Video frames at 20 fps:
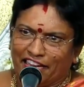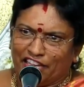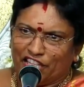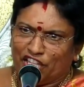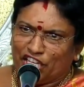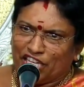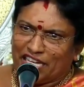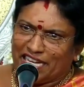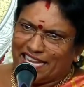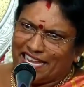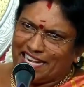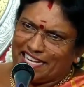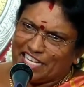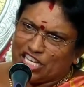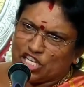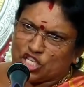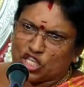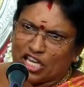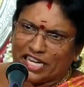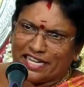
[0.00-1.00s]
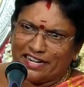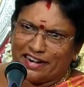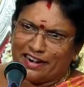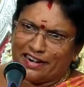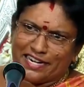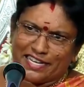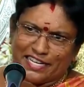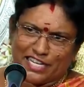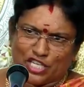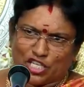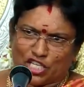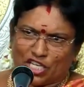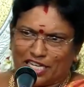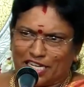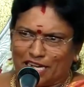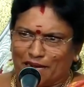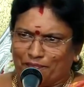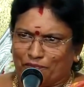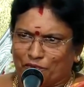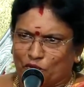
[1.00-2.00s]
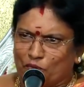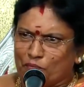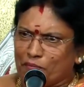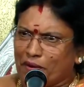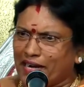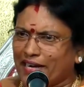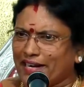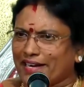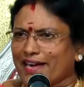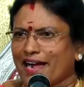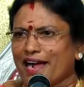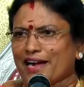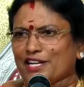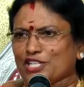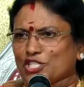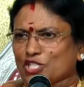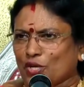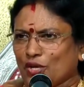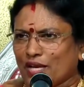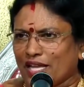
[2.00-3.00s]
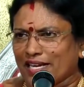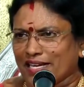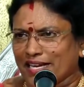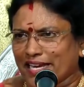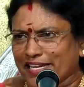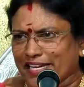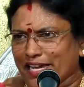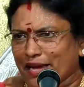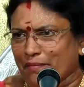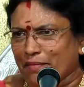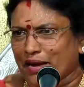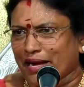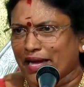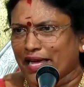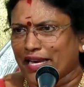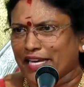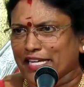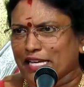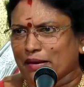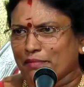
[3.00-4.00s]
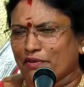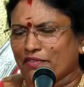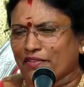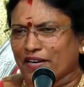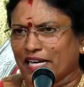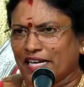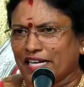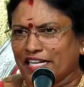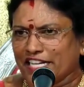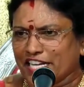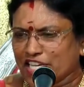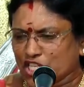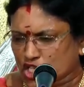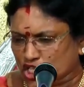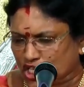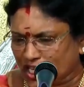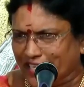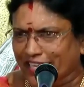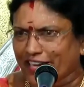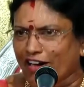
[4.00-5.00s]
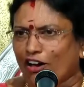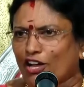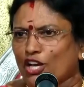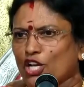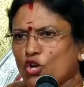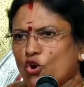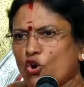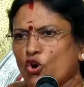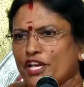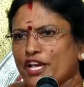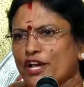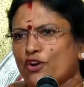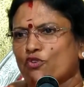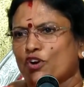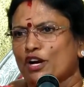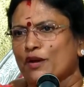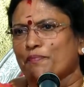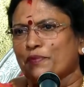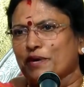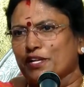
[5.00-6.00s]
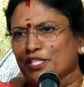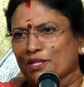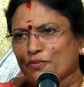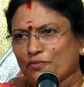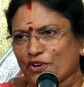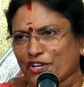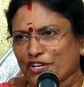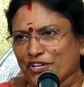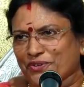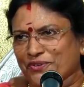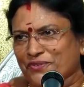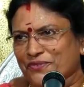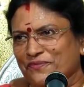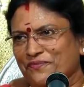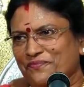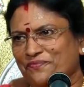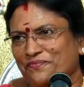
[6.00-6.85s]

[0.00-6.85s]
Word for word: இது இயல் இசை நாடகச் சங்கம் ரொம்ப அழகாக சொன்னாங்க ஐயா மகாலிங்கம் அவர்கள் இசையால் நோயை குணப்படுத்த முடியும்